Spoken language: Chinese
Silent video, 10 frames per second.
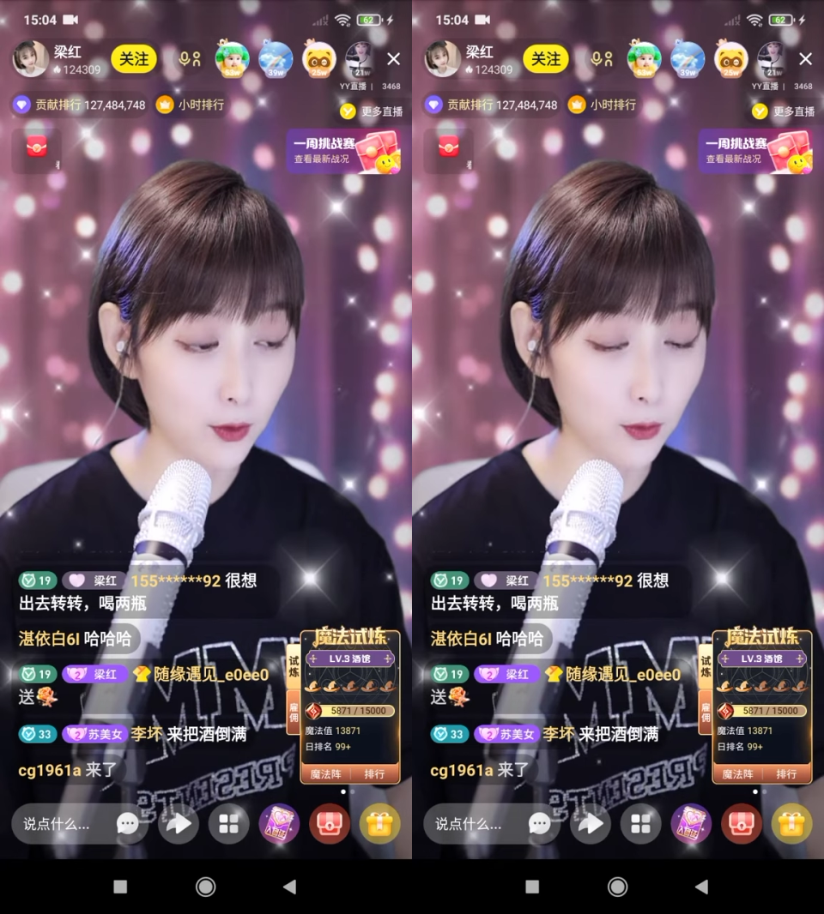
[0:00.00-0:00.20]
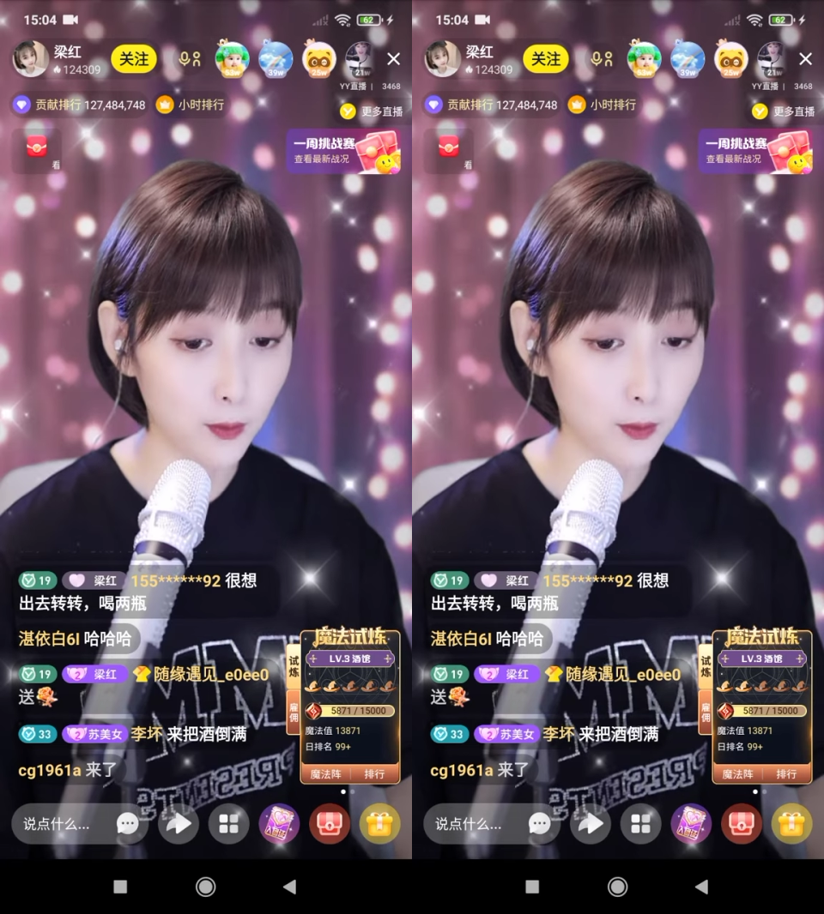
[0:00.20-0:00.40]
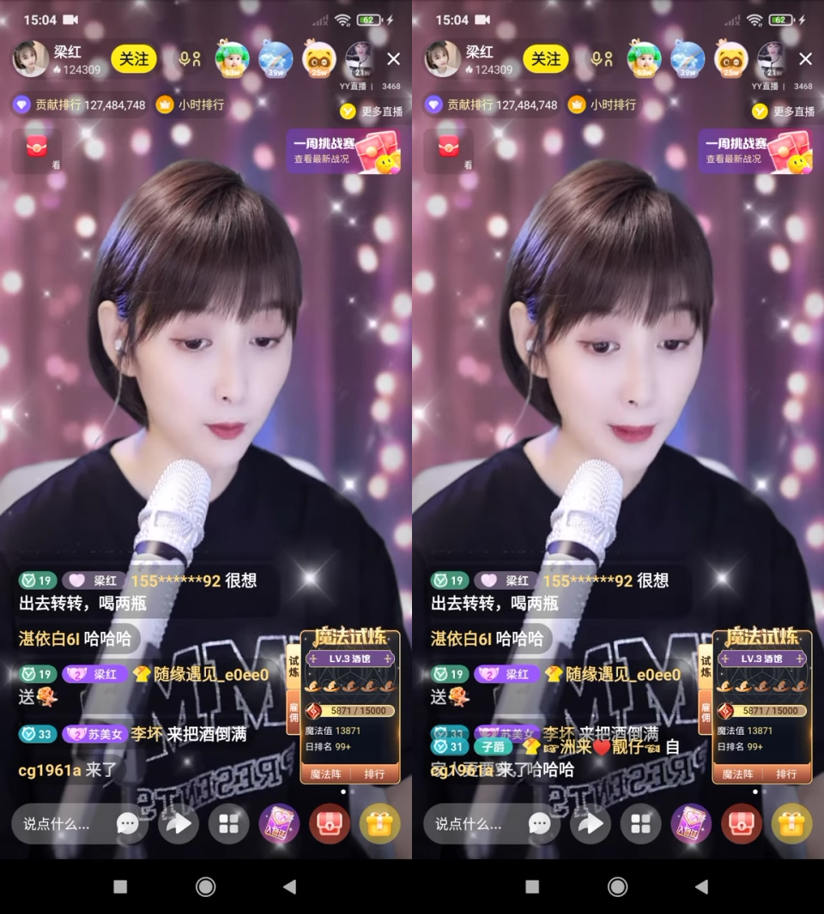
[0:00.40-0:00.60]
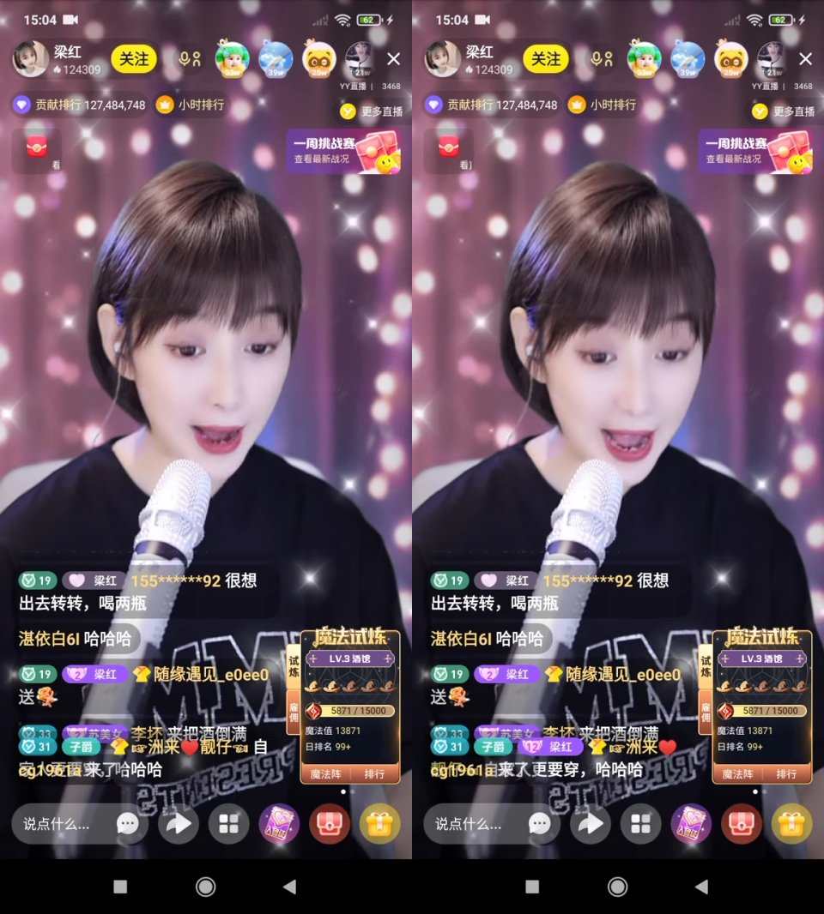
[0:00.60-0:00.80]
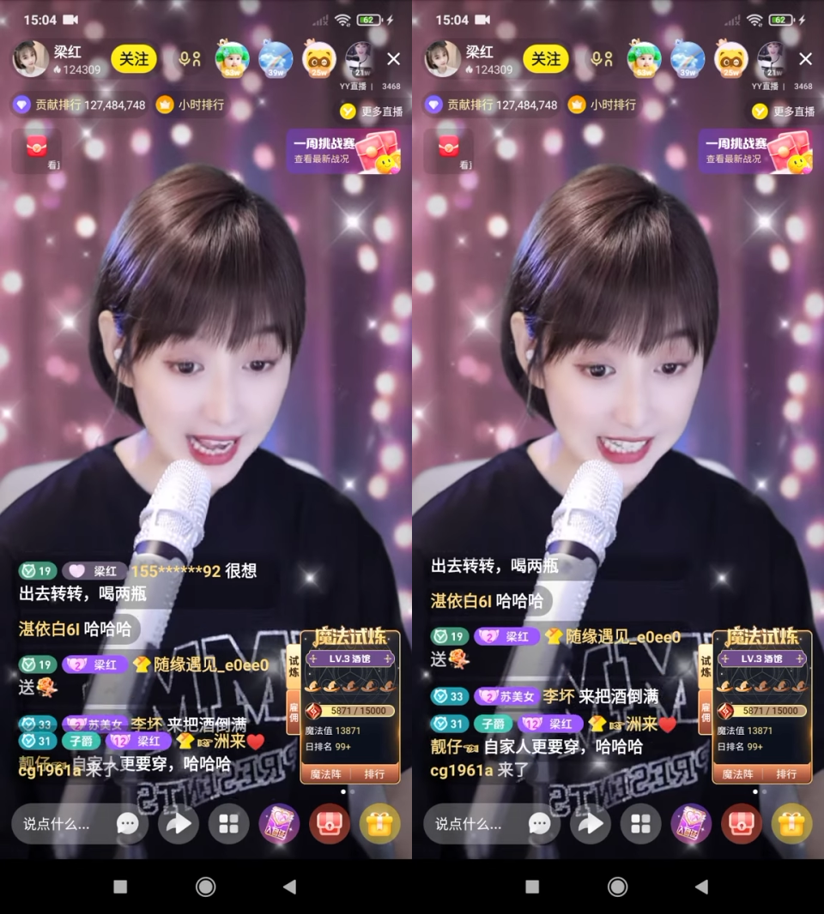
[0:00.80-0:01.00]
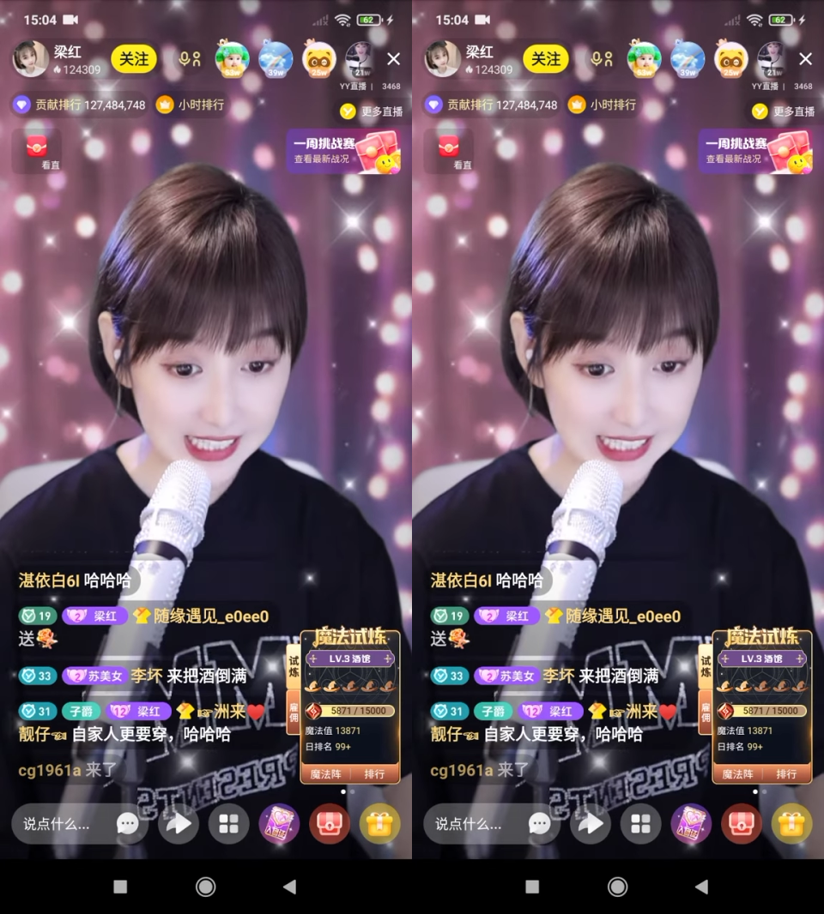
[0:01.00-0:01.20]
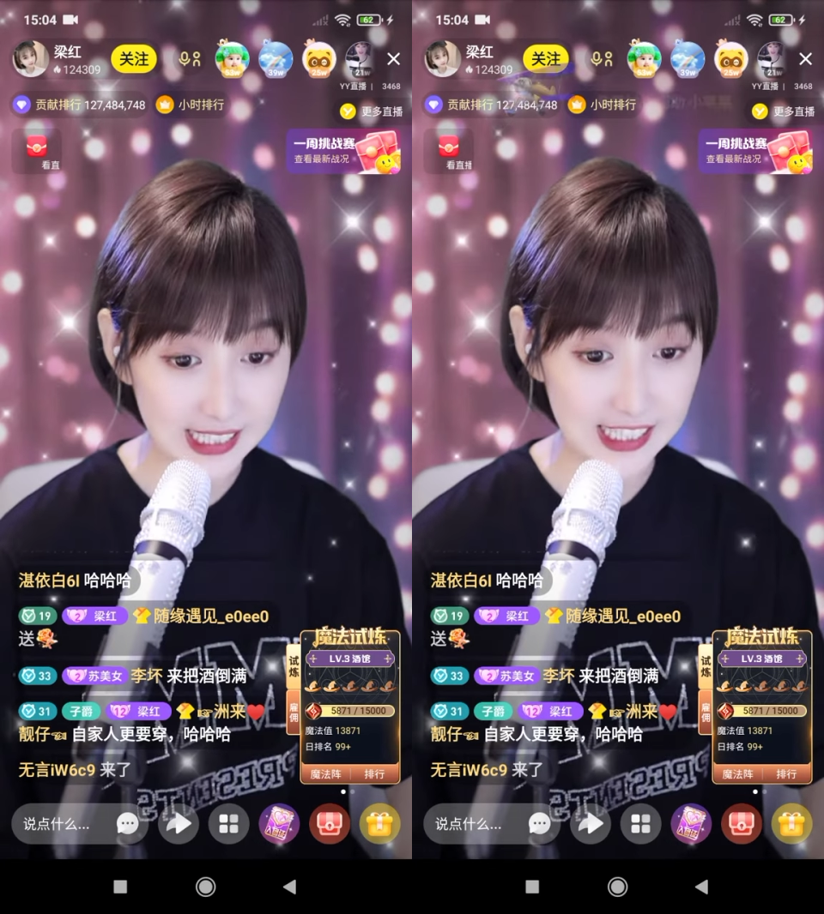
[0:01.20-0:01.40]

那个号，我骂死你！